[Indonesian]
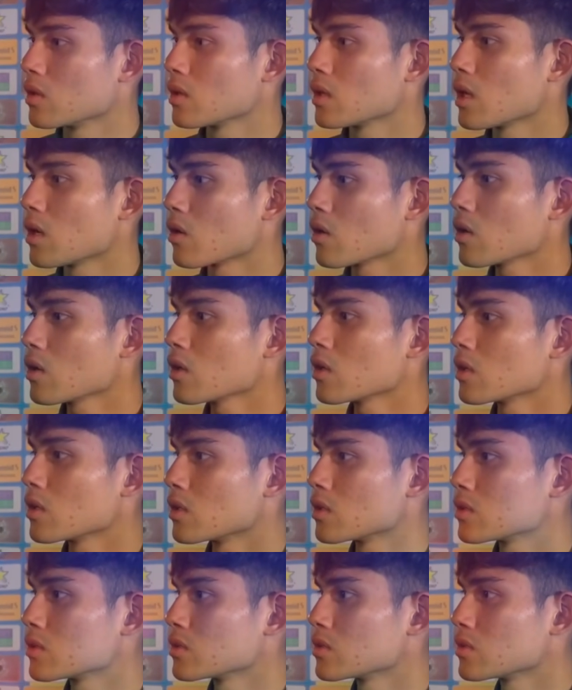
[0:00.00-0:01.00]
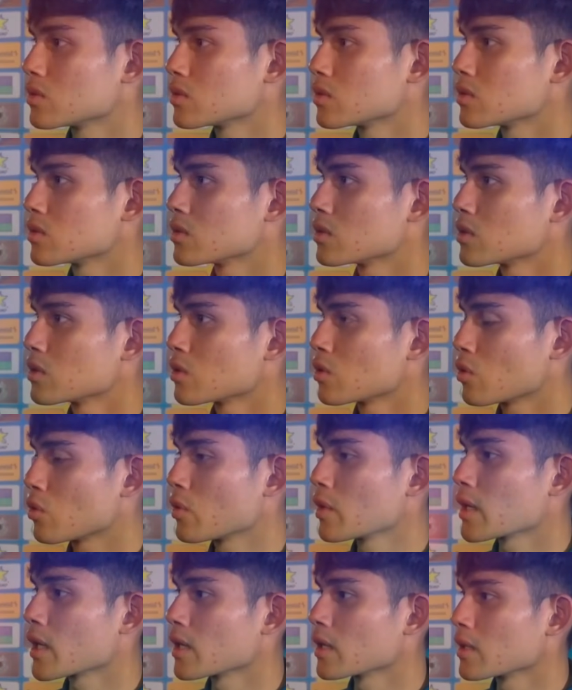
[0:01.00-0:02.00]
Saya siap berotasi untuk
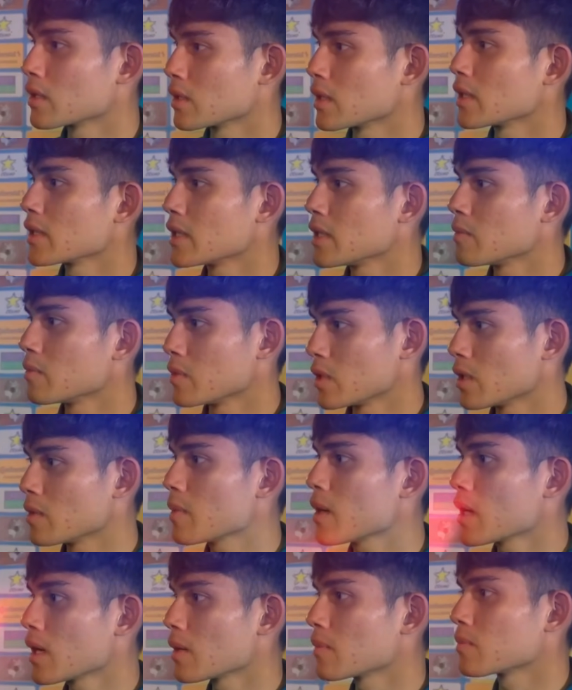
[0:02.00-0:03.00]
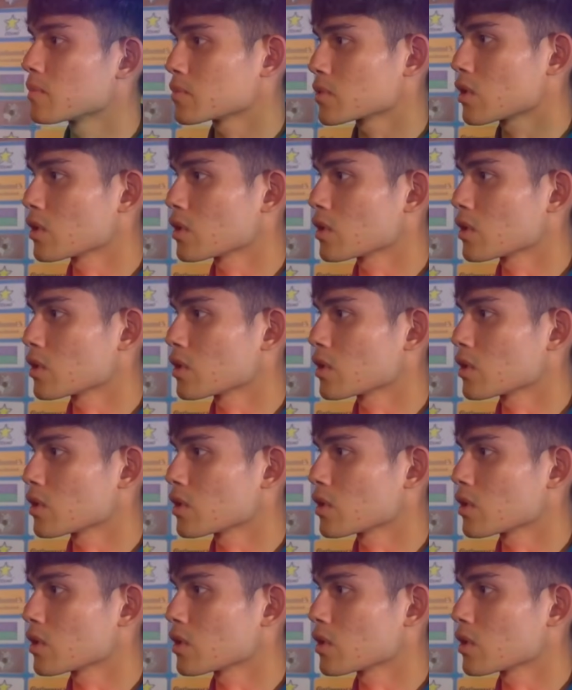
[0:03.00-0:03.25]
bermain sebagai striker